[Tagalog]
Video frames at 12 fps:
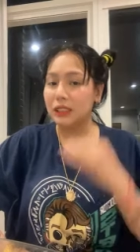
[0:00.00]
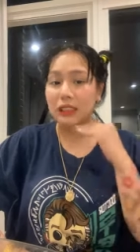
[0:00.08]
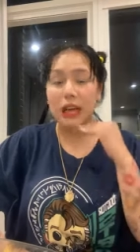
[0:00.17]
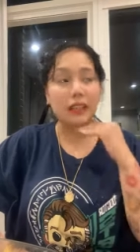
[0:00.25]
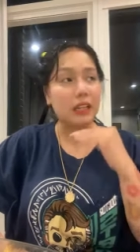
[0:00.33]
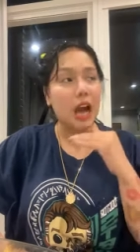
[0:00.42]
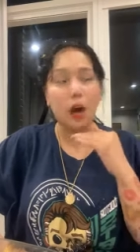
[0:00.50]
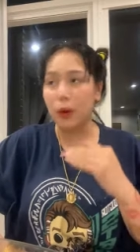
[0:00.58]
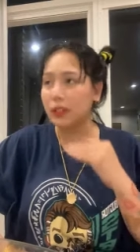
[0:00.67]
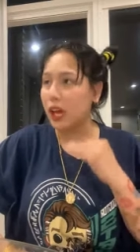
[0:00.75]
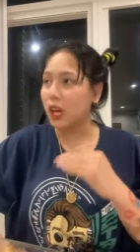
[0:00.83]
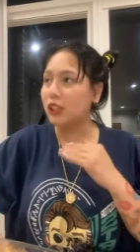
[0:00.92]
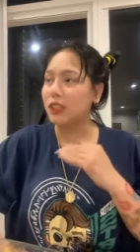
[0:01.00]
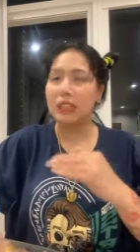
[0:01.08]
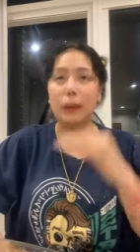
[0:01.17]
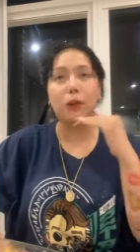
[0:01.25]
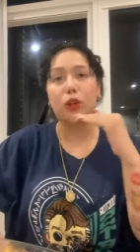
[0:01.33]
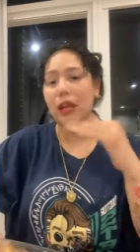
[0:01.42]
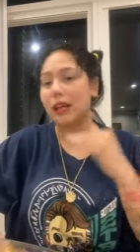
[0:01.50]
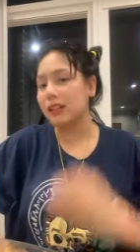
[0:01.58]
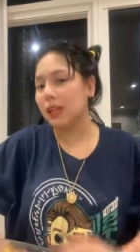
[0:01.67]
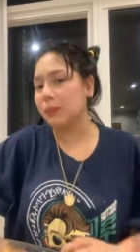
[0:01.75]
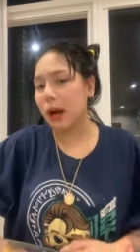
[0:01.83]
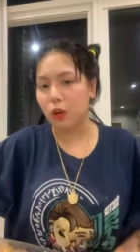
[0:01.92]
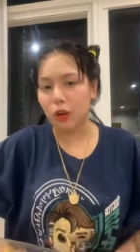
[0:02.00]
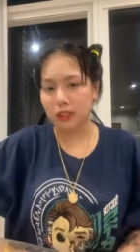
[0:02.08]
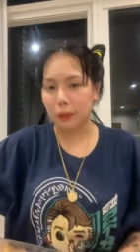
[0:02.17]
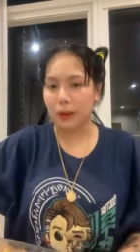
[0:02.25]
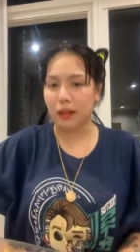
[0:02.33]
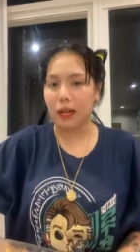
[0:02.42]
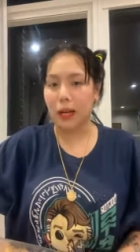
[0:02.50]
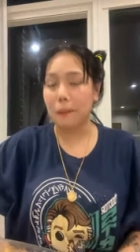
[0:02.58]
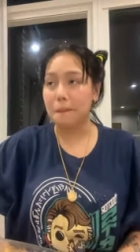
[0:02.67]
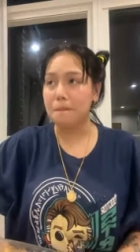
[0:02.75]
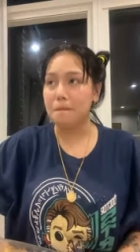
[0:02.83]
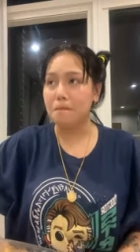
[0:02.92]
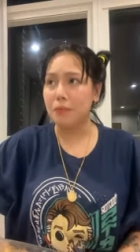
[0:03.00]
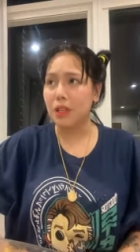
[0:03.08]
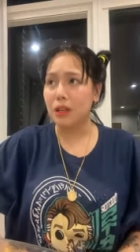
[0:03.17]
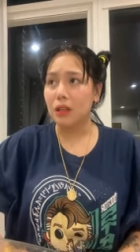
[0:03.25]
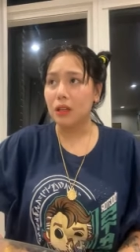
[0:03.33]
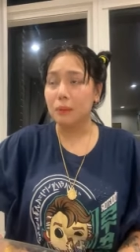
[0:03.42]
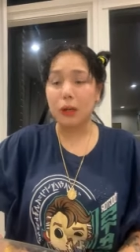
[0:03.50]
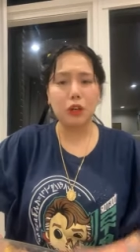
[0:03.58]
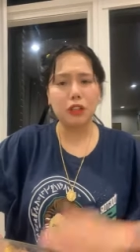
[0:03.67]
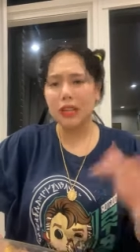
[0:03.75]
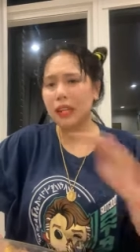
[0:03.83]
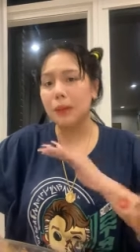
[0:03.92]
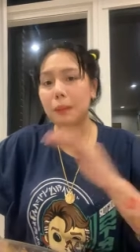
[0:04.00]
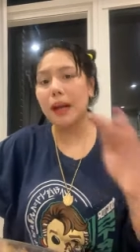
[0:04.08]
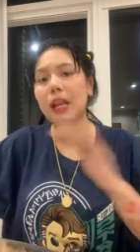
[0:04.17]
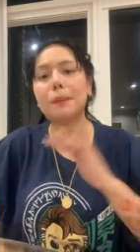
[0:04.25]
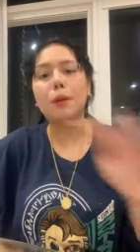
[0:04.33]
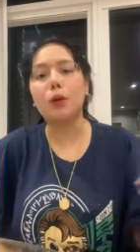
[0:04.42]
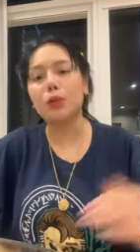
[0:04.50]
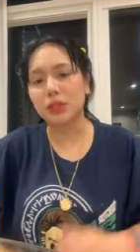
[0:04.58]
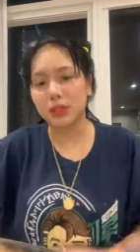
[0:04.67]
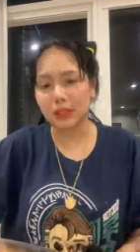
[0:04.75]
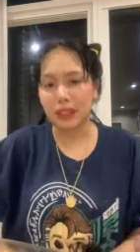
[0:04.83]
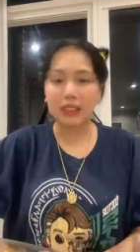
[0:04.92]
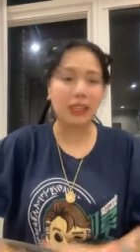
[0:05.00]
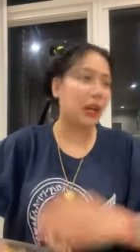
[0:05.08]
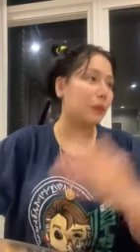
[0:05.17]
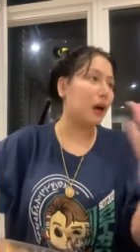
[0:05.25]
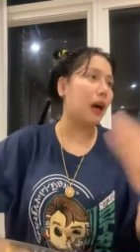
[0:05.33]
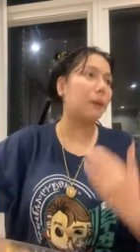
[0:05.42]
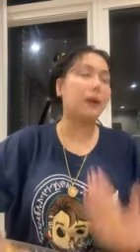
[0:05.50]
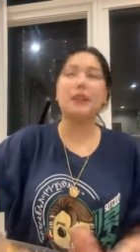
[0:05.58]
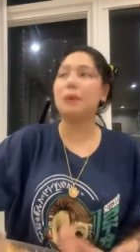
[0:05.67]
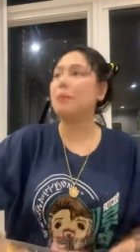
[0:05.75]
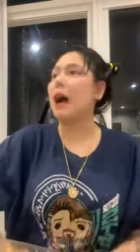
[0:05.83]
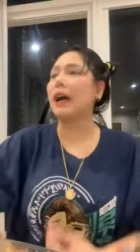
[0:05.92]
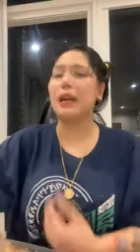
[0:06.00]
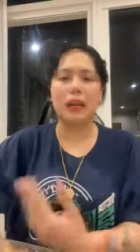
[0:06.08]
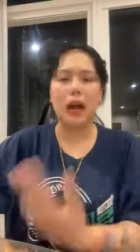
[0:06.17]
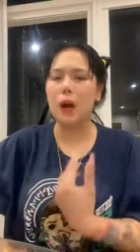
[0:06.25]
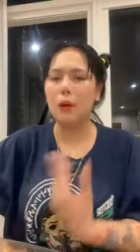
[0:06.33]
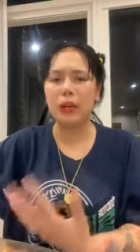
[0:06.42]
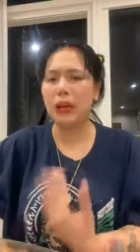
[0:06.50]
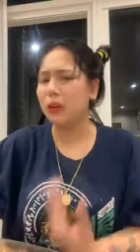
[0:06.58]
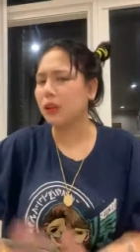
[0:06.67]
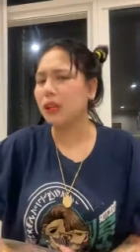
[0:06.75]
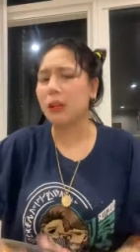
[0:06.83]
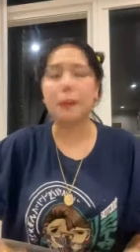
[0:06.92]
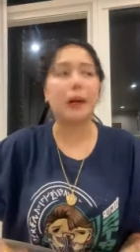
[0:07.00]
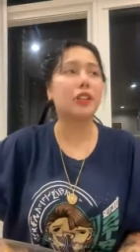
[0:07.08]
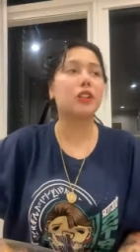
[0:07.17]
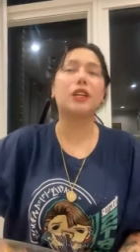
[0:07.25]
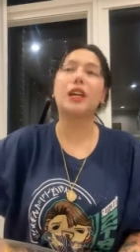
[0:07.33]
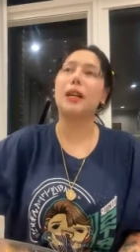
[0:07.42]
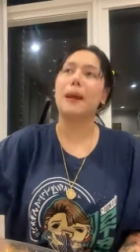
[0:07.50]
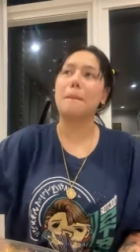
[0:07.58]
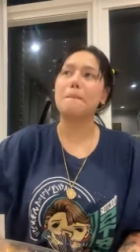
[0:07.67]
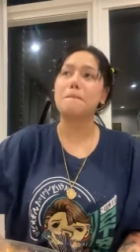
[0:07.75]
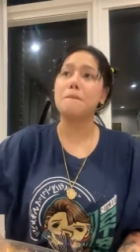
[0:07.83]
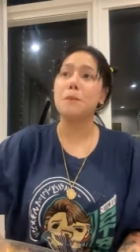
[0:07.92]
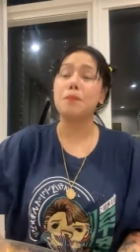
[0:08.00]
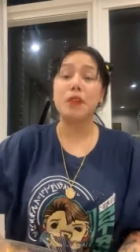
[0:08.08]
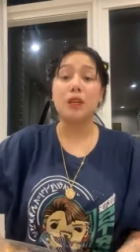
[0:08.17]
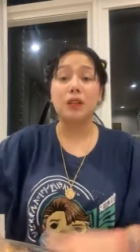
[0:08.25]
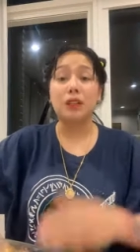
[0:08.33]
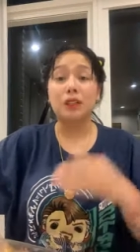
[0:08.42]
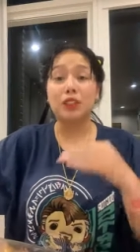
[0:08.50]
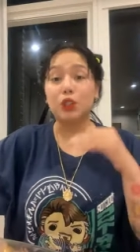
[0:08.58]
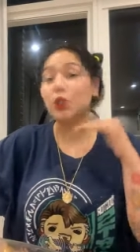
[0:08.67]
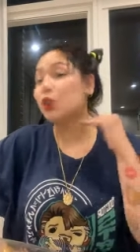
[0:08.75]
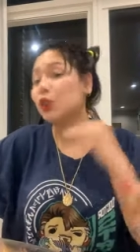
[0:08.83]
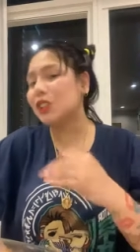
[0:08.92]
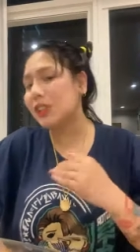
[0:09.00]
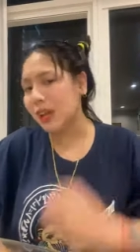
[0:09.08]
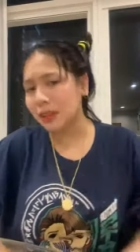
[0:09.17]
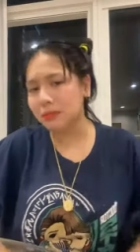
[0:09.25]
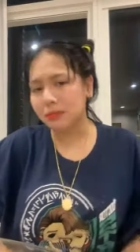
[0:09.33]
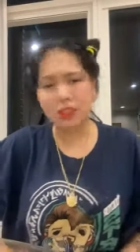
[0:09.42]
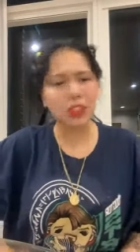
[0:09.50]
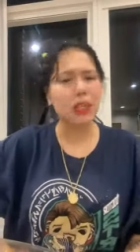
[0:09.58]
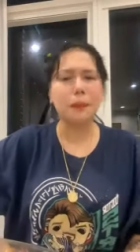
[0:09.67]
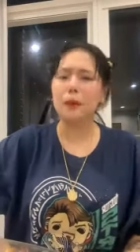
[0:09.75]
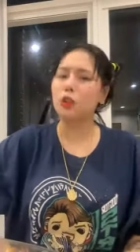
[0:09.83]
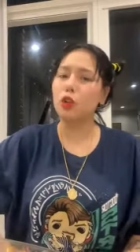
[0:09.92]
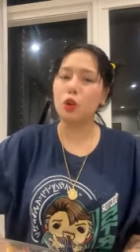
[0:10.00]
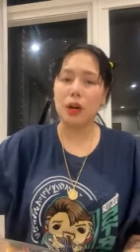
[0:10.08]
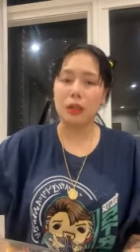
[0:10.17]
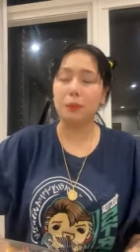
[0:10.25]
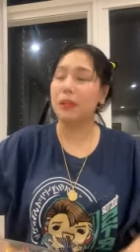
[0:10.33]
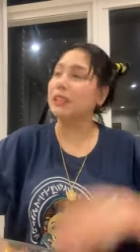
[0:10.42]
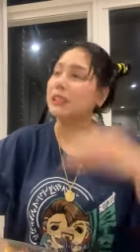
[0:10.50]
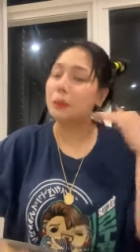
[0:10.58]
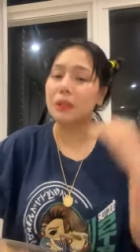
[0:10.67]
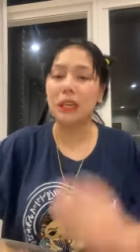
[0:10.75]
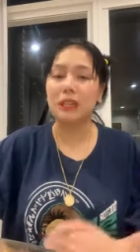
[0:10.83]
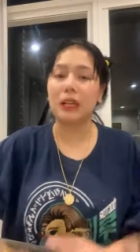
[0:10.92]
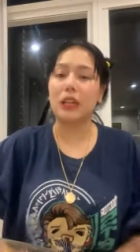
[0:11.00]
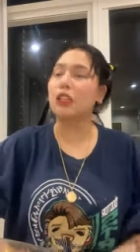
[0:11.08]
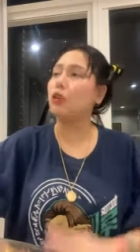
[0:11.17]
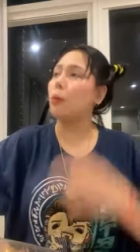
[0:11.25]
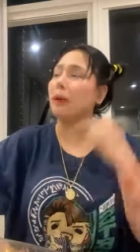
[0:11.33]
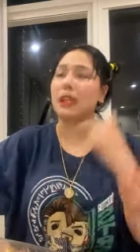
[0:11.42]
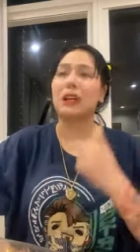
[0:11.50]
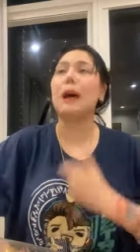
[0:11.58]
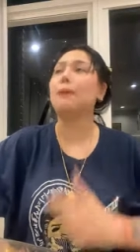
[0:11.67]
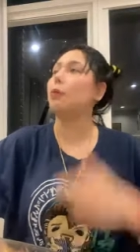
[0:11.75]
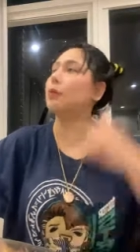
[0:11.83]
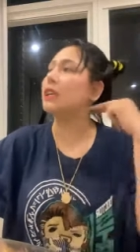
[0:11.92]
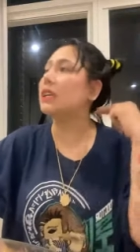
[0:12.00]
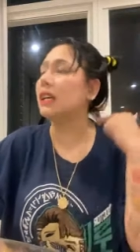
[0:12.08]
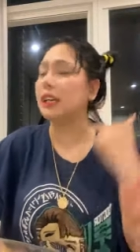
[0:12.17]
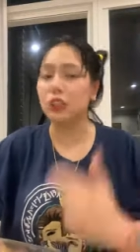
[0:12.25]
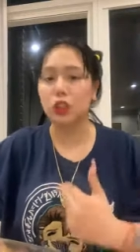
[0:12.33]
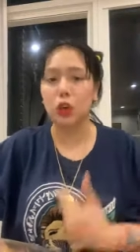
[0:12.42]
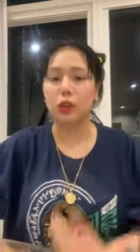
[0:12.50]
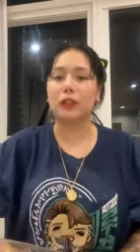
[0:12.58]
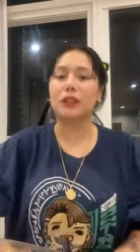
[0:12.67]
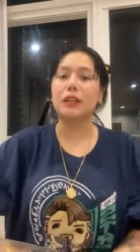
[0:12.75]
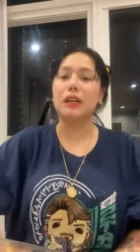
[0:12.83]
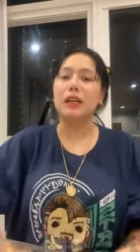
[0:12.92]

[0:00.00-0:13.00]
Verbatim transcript: At nag-away tayo dyan, sabi ko, Daddy, nagbago ka sa pera. Pero hindi natin para i-post. Kasi ang mga ganyang bagay, away ano yan eh, partner yan eh. So dun siya, hindi ka napagtulungan, pinagsabihan ka, hindi mo matanggap, humingi ka ng sorry.